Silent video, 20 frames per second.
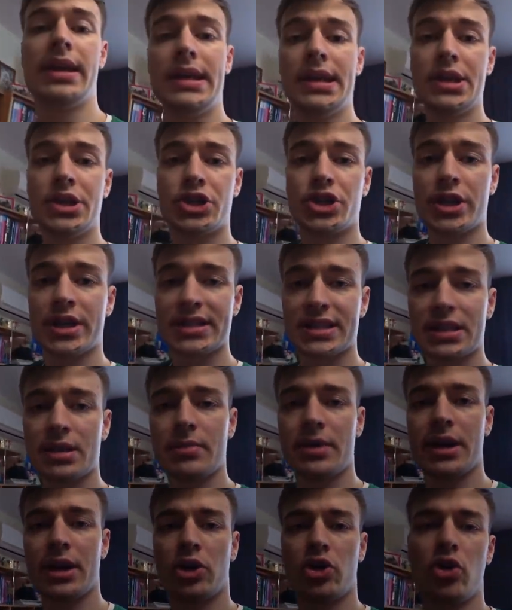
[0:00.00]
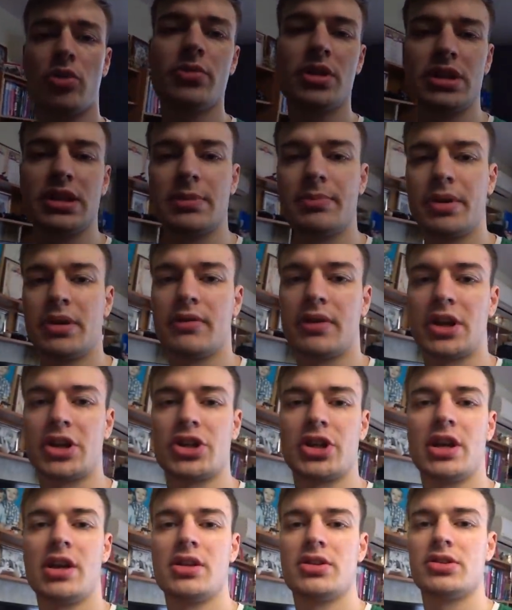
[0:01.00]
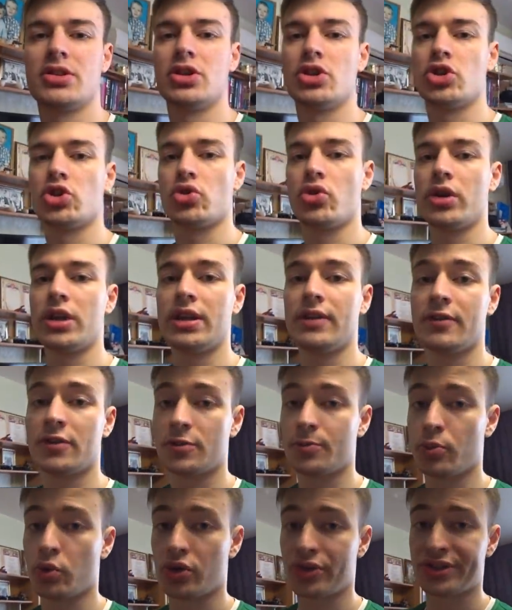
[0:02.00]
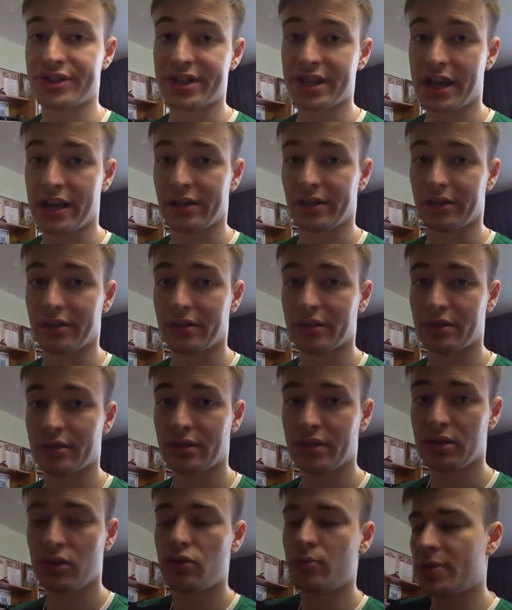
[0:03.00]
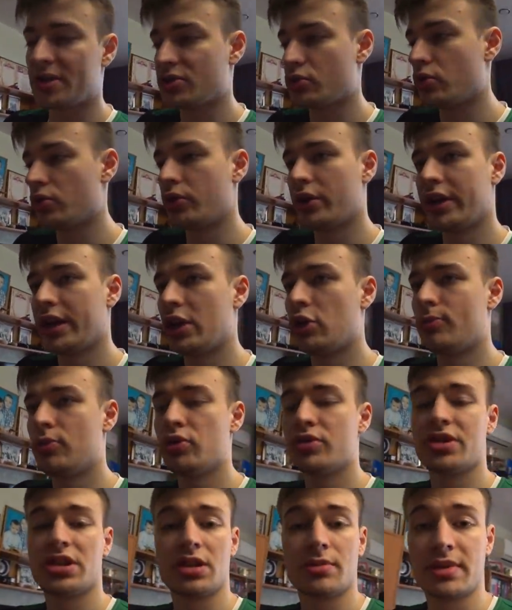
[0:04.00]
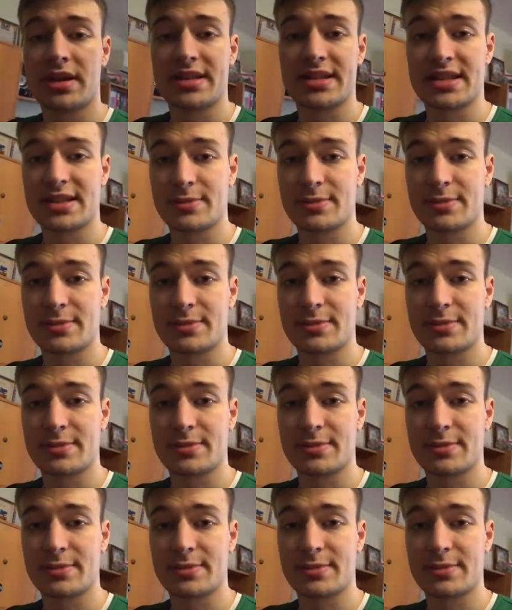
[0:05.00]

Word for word: И часто моя комната превращается еще и в спортзал ну, поскольку я люблю заниматься